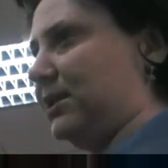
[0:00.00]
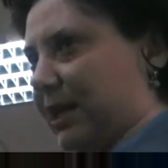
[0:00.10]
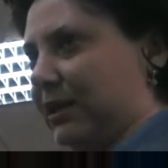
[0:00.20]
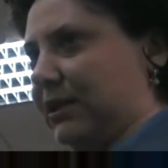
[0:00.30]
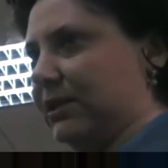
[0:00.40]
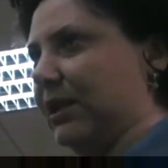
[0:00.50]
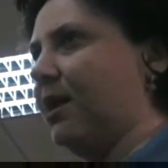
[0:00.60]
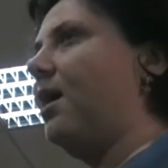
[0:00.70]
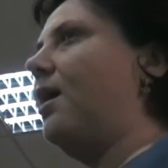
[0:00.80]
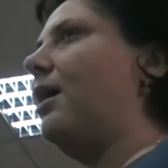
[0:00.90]
ценностей.
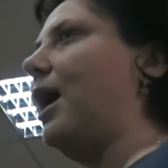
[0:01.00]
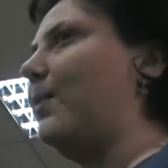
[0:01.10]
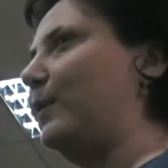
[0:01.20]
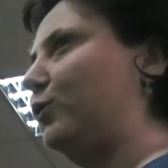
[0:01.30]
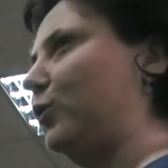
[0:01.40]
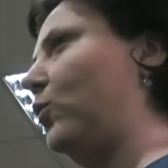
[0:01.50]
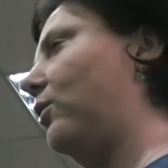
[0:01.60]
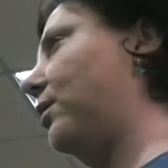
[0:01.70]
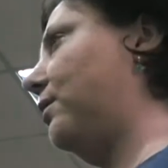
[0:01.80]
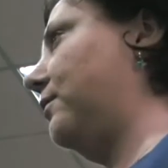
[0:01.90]
Как бы
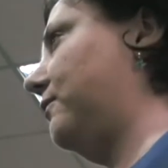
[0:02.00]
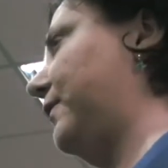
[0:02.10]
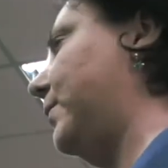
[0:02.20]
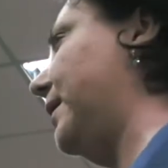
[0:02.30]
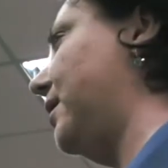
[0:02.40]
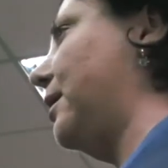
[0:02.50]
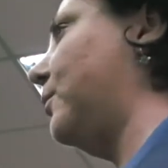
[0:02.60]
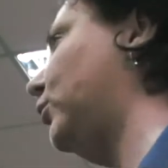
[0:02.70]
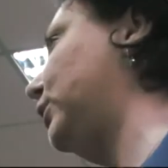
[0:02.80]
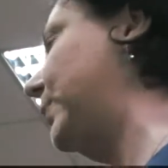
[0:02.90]
то э, в выборе
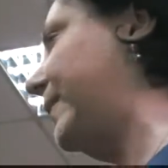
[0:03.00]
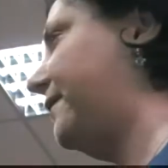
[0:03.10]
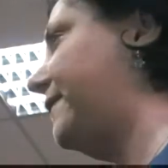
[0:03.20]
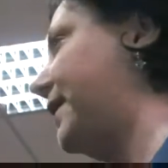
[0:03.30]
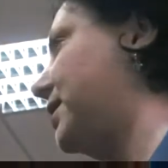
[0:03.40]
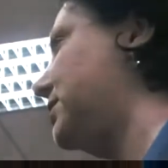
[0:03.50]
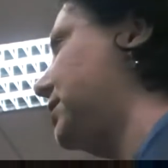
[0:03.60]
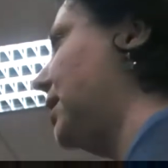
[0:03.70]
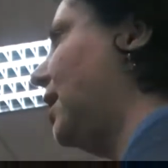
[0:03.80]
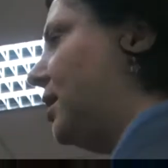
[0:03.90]
работы,
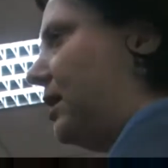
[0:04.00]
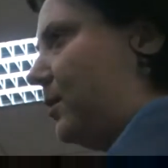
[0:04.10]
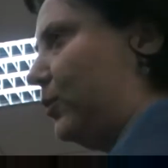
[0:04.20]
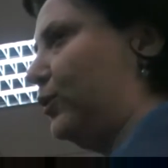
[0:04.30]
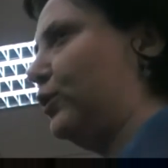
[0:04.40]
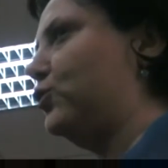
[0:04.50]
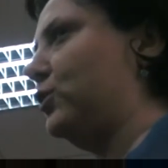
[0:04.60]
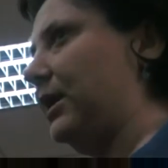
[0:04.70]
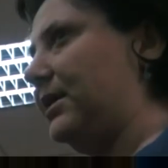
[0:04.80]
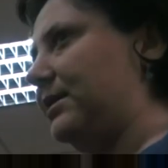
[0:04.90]
профессии, я работала
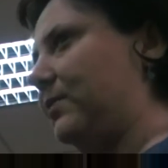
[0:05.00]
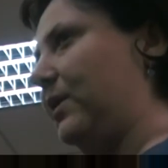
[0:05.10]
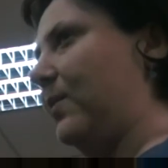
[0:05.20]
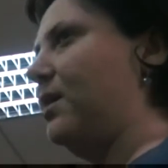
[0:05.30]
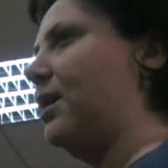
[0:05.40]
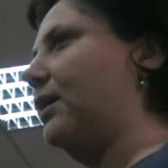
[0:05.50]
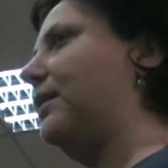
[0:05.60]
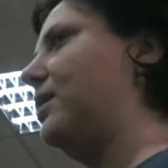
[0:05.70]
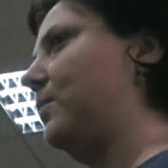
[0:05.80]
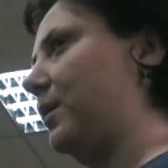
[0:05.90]
журналистом, для меня
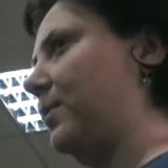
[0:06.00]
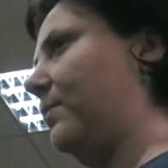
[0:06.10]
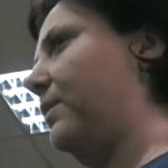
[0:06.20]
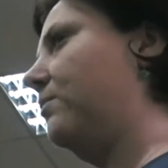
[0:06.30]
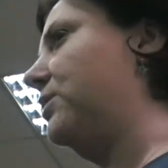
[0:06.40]
никогда не было проблемы